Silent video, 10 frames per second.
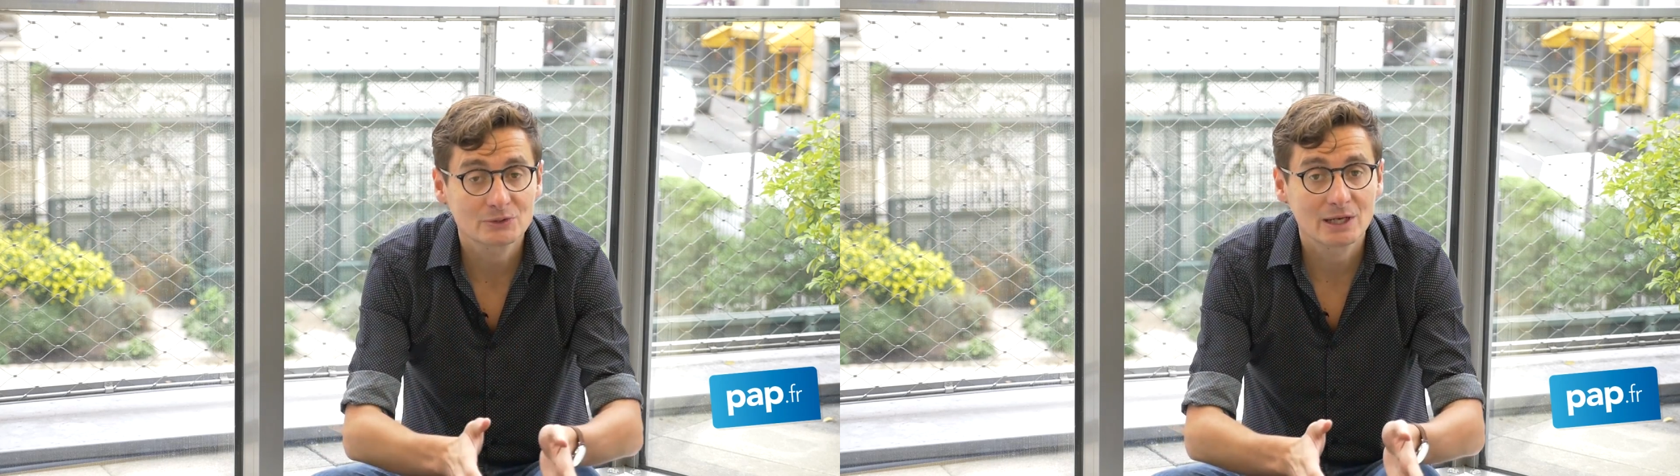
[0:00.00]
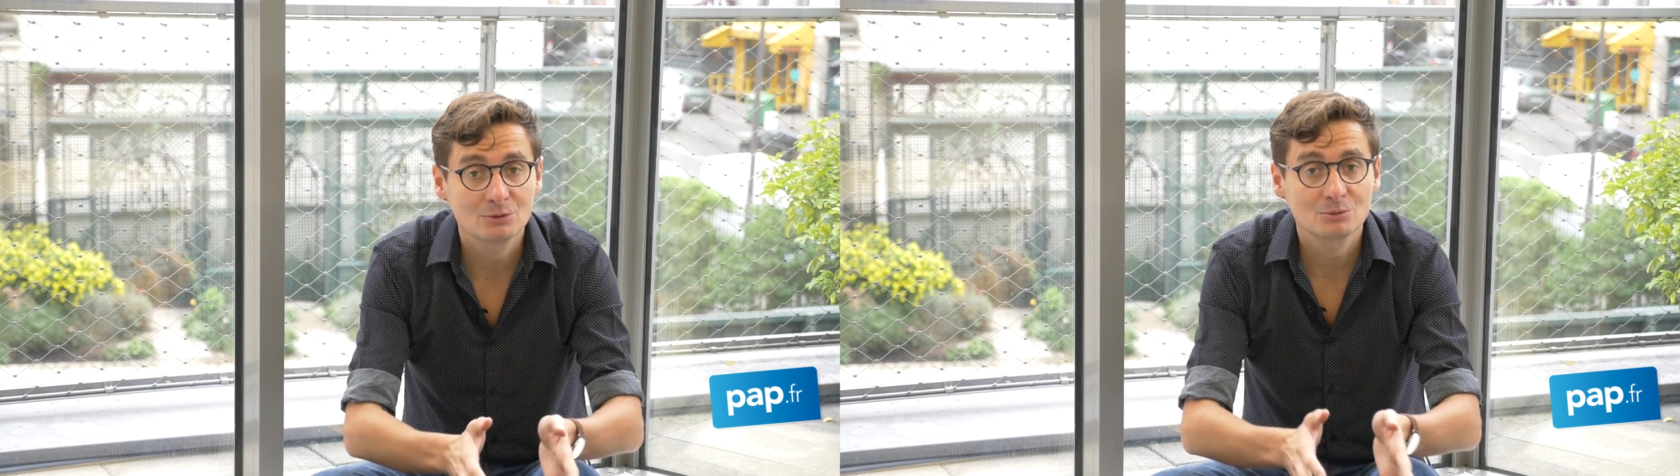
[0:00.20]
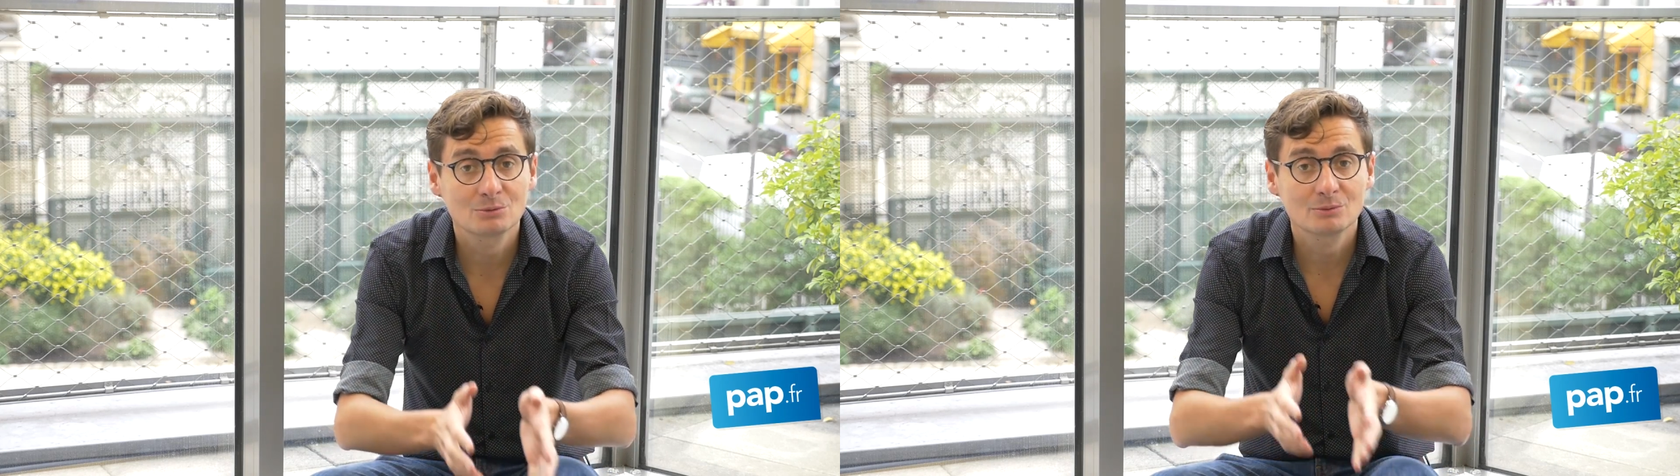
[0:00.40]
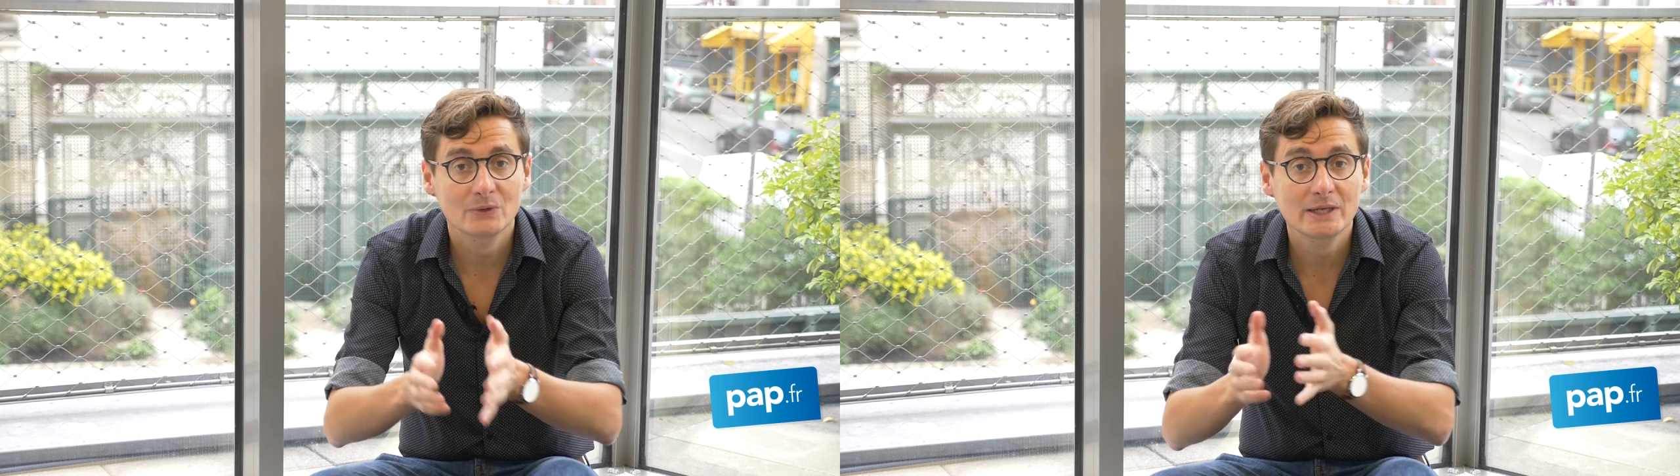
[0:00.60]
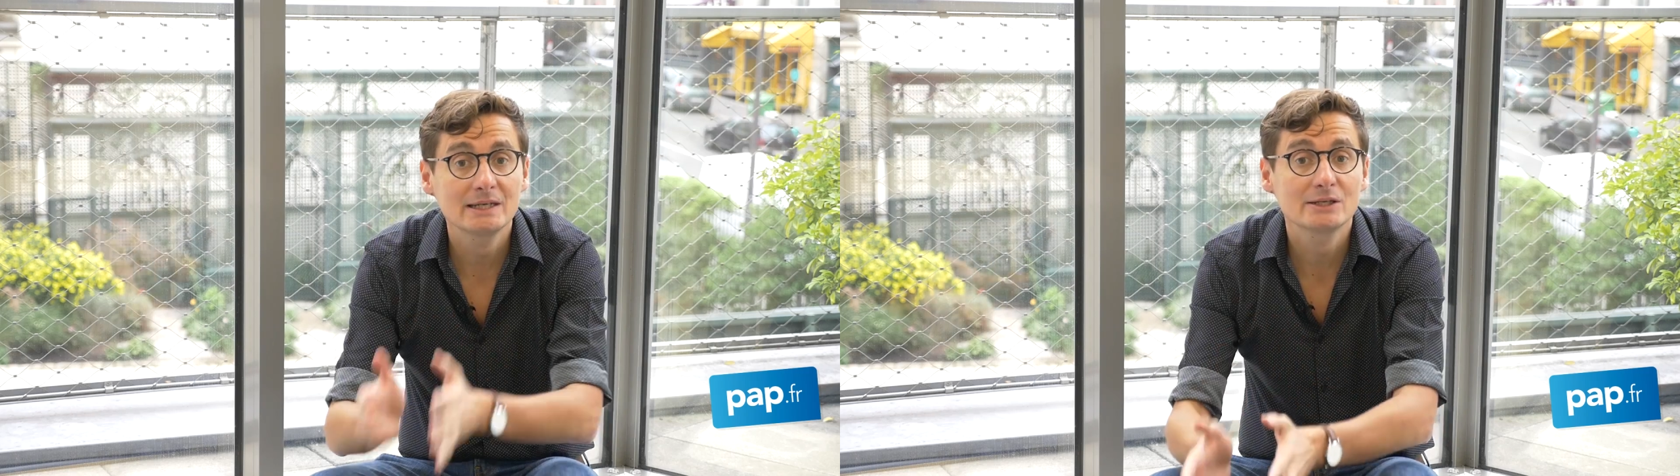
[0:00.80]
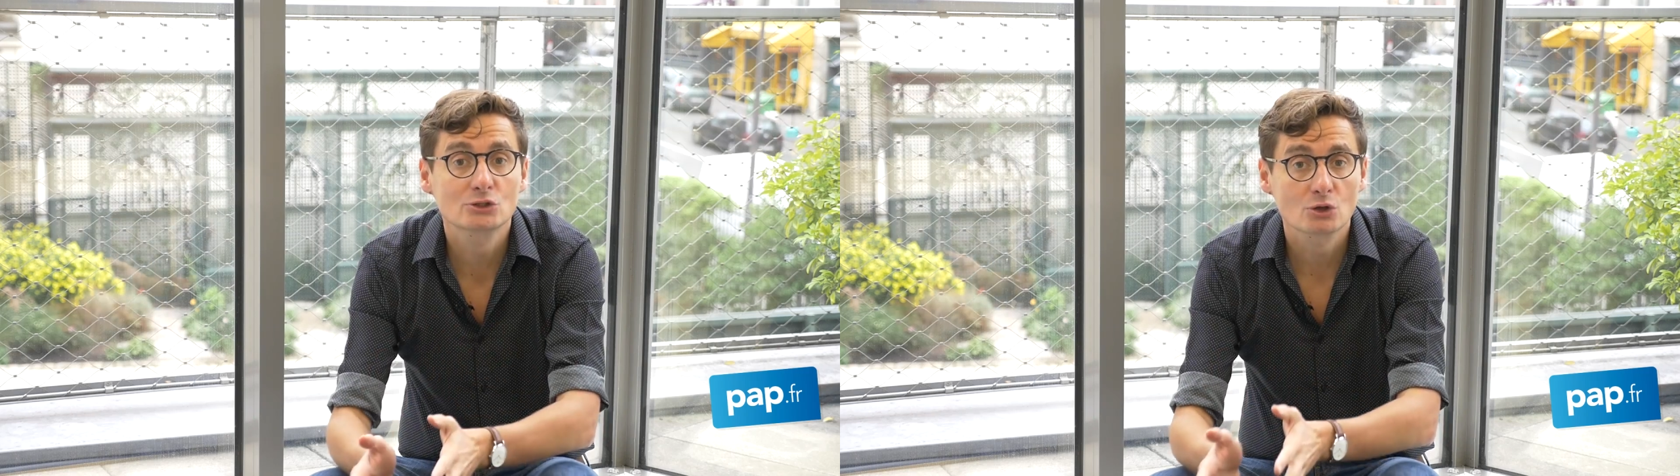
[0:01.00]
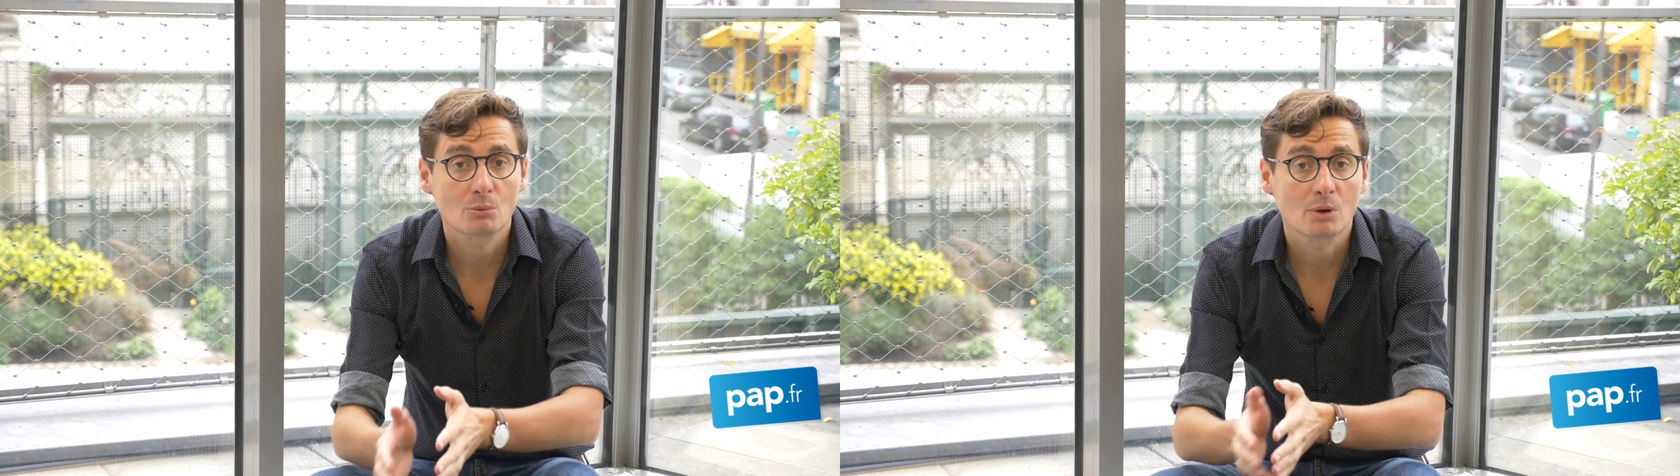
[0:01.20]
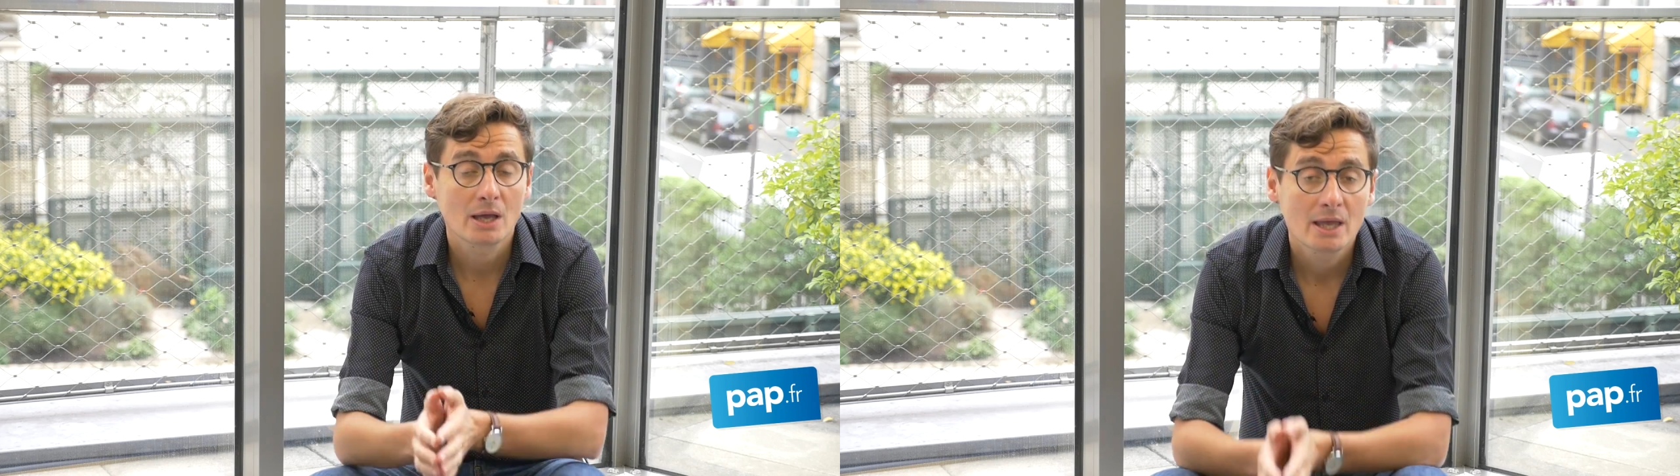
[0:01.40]
salon et les
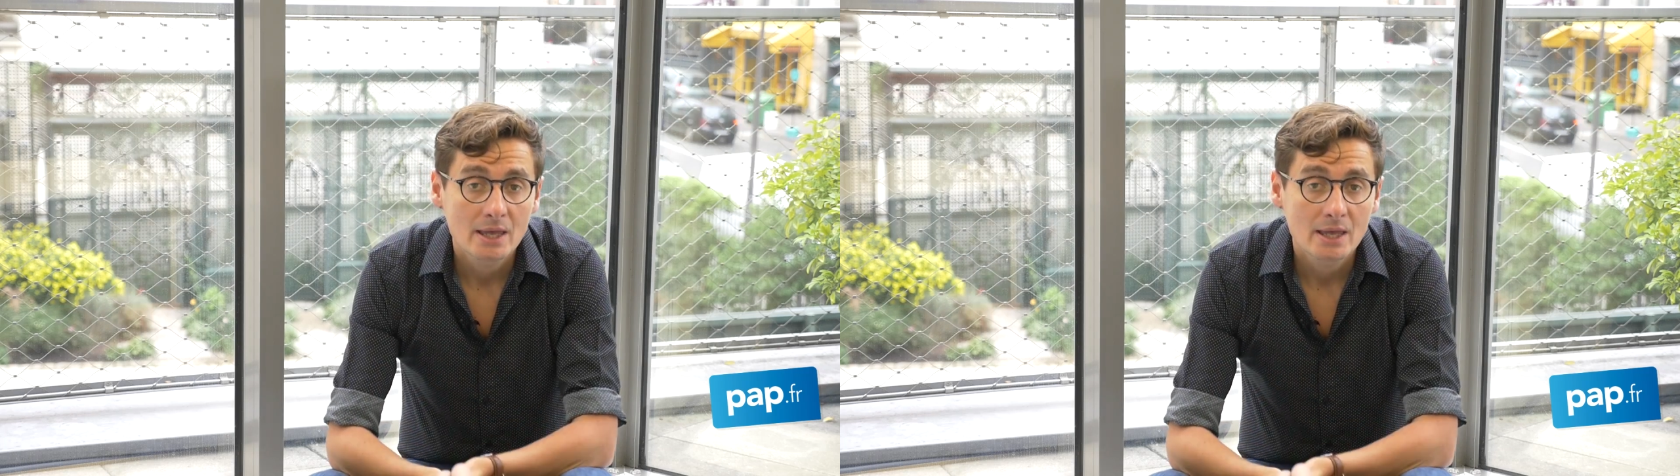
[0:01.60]
chambres.